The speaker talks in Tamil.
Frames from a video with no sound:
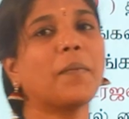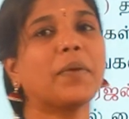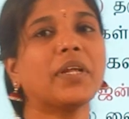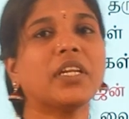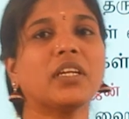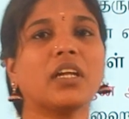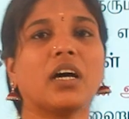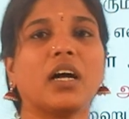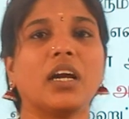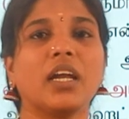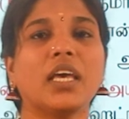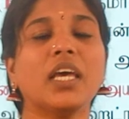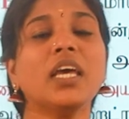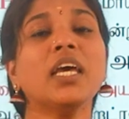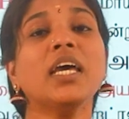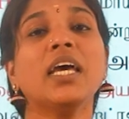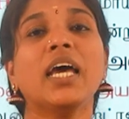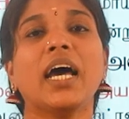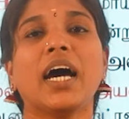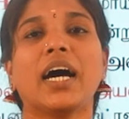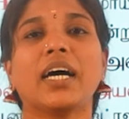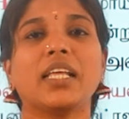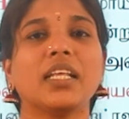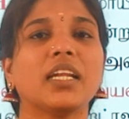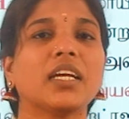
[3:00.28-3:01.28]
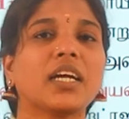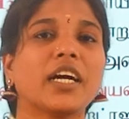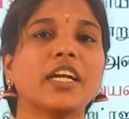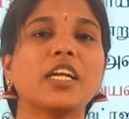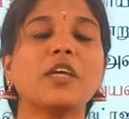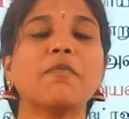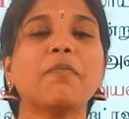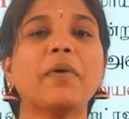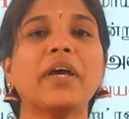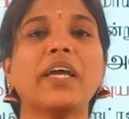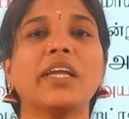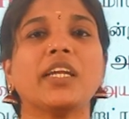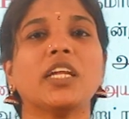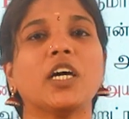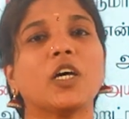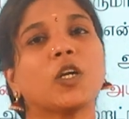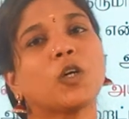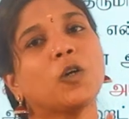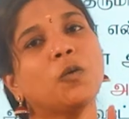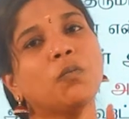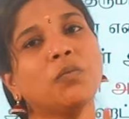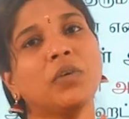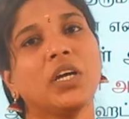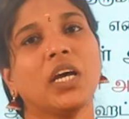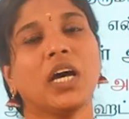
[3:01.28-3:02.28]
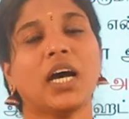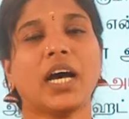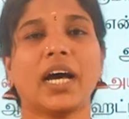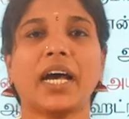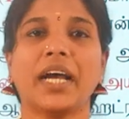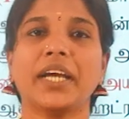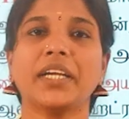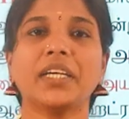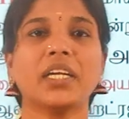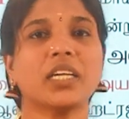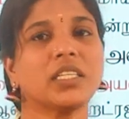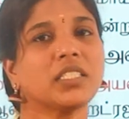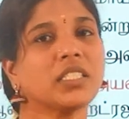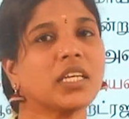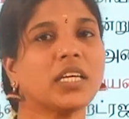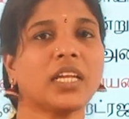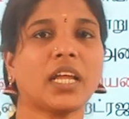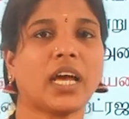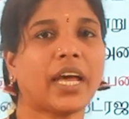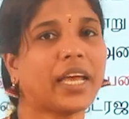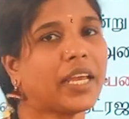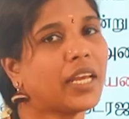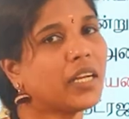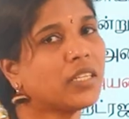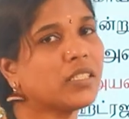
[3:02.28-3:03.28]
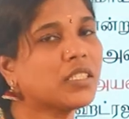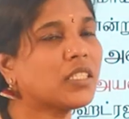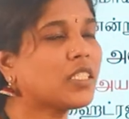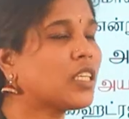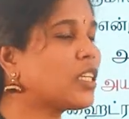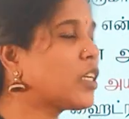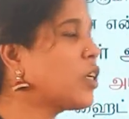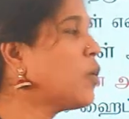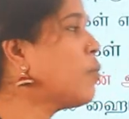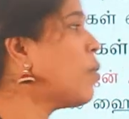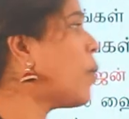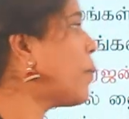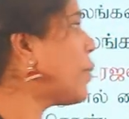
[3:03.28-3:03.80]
அப்படின்னாலே அதில் கண்டிப்பாக என்ன இருக்கும் ஹைட்ரஜன் அயான்ஸ் இருக்கும்